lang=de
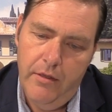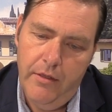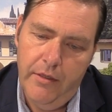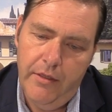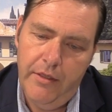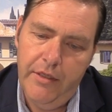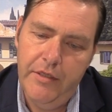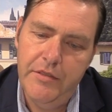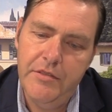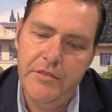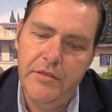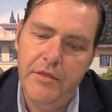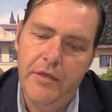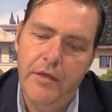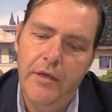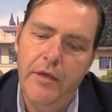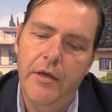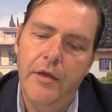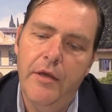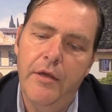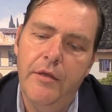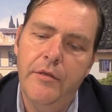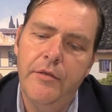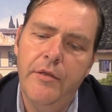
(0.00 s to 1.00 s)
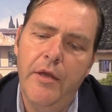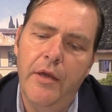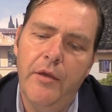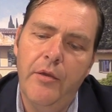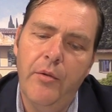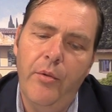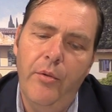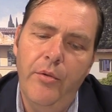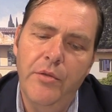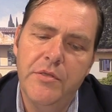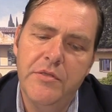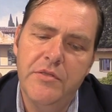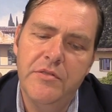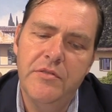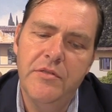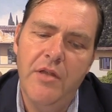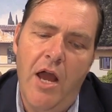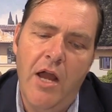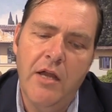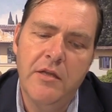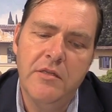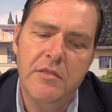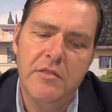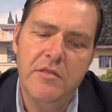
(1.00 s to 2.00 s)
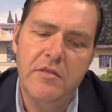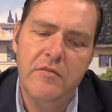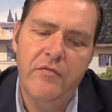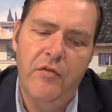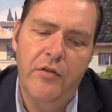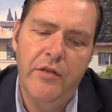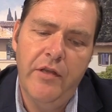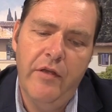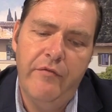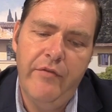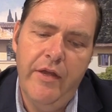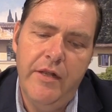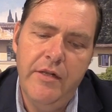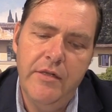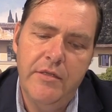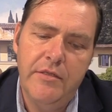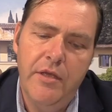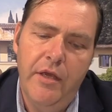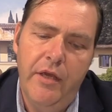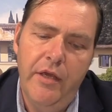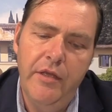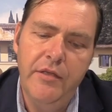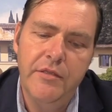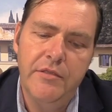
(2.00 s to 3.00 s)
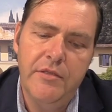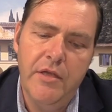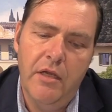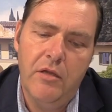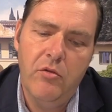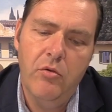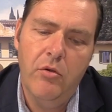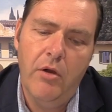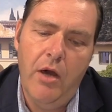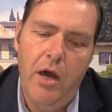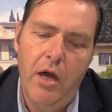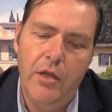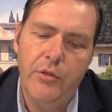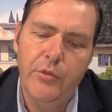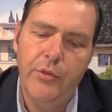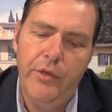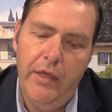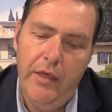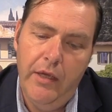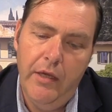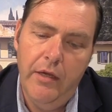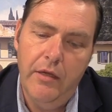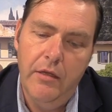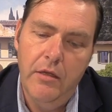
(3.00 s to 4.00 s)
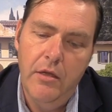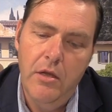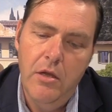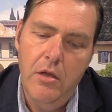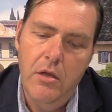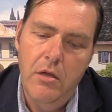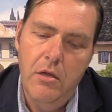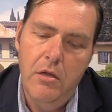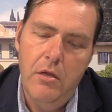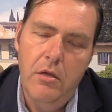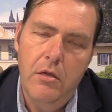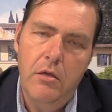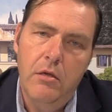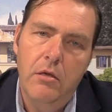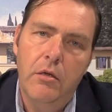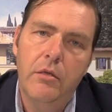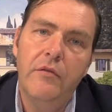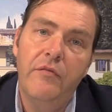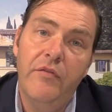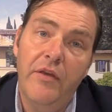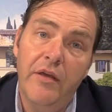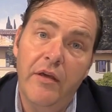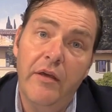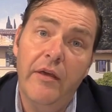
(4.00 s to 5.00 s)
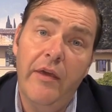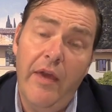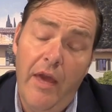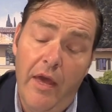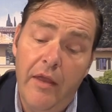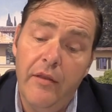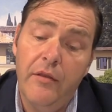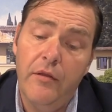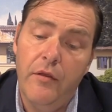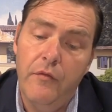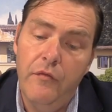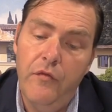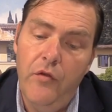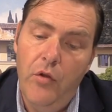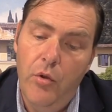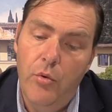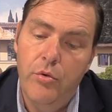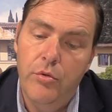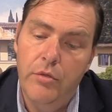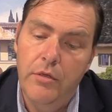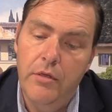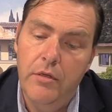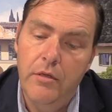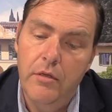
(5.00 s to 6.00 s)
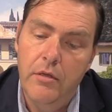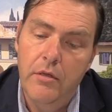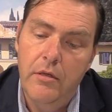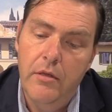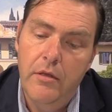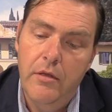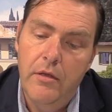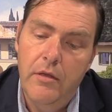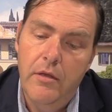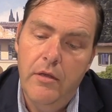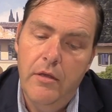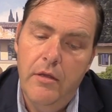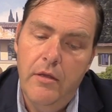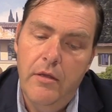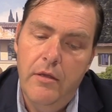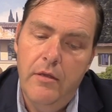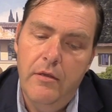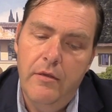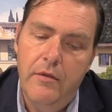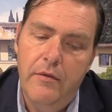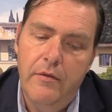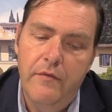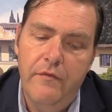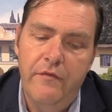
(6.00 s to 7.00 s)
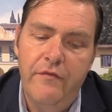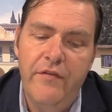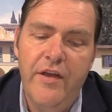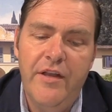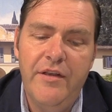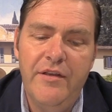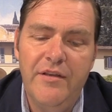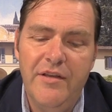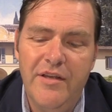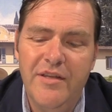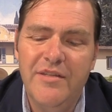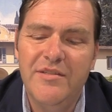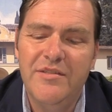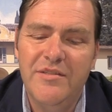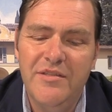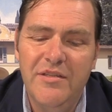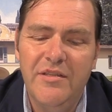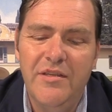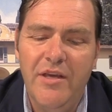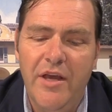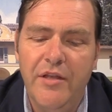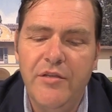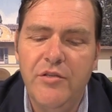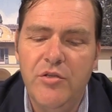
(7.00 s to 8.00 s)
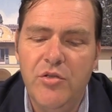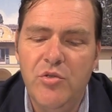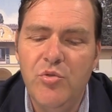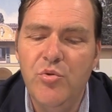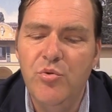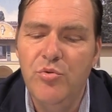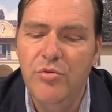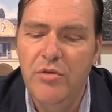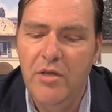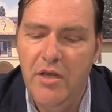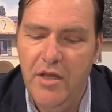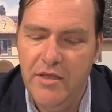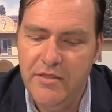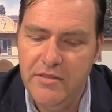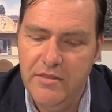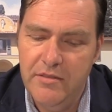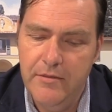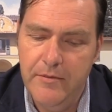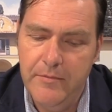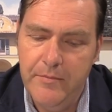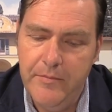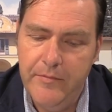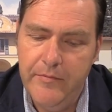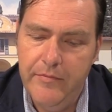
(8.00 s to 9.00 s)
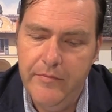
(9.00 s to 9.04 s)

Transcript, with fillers: ritt er in der größten Angst von der Welt hinter Corrado her und wäre gern geflohen, wenn es sich hätte tun lassen.